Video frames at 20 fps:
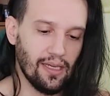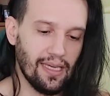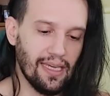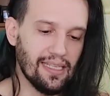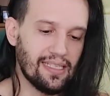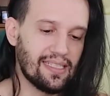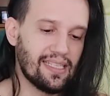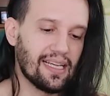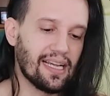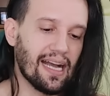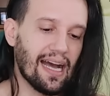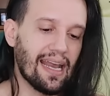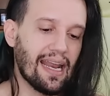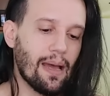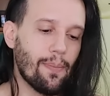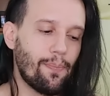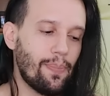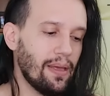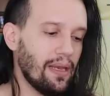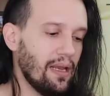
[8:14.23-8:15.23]
Esse cara
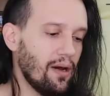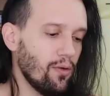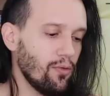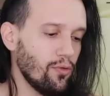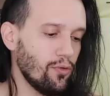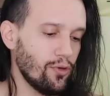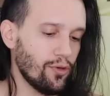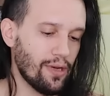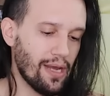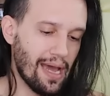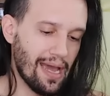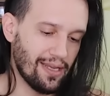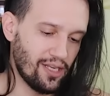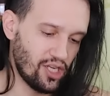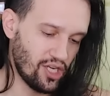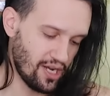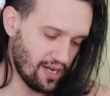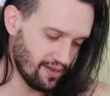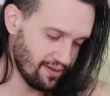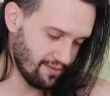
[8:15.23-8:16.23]
é apelão no
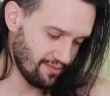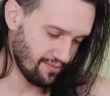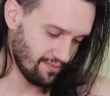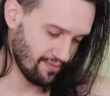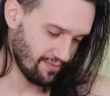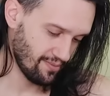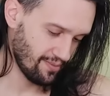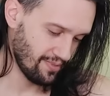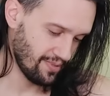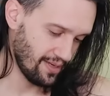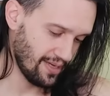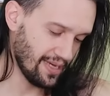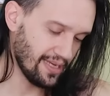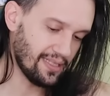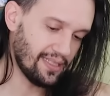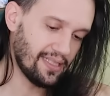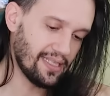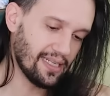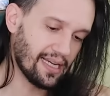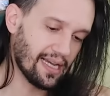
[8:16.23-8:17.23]
Unite, hein?
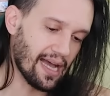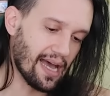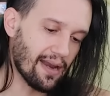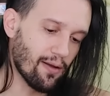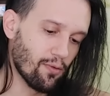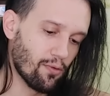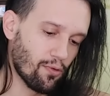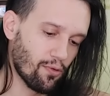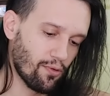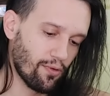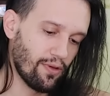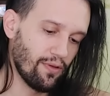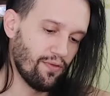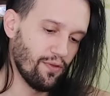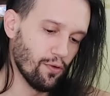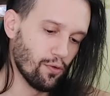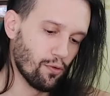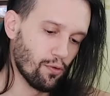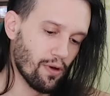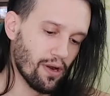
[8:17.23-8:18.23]
Esse cara que
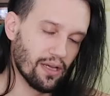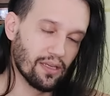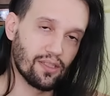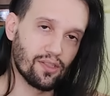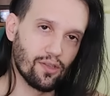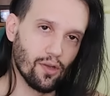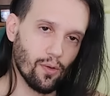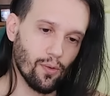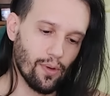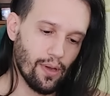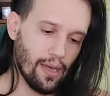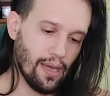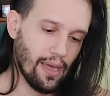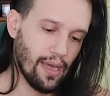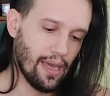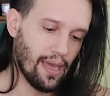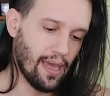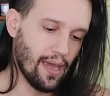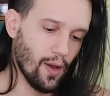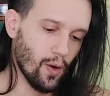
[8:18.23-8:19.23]
vira o Crustle
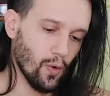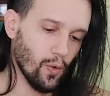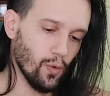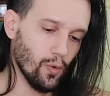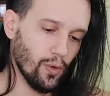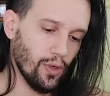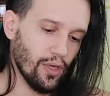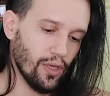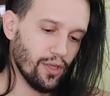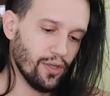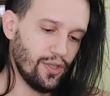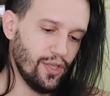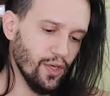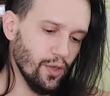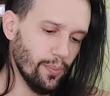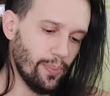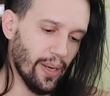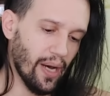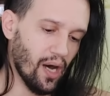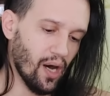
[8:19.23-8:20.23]
é o
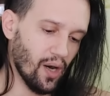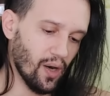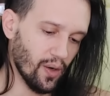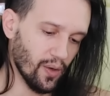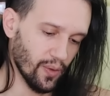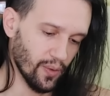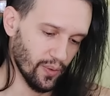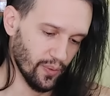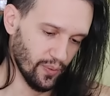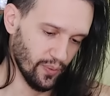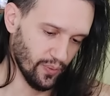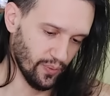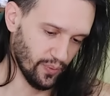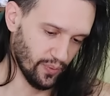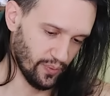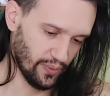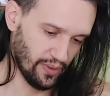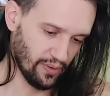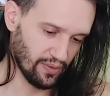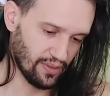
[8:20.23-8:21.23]
Dubo.
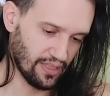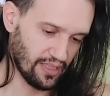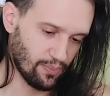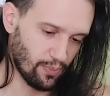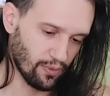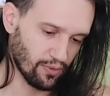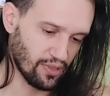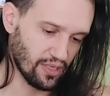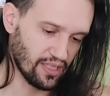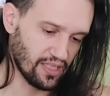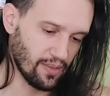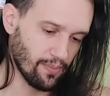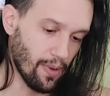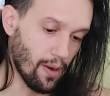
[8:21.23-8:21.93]
Não sei se pronuncia assim.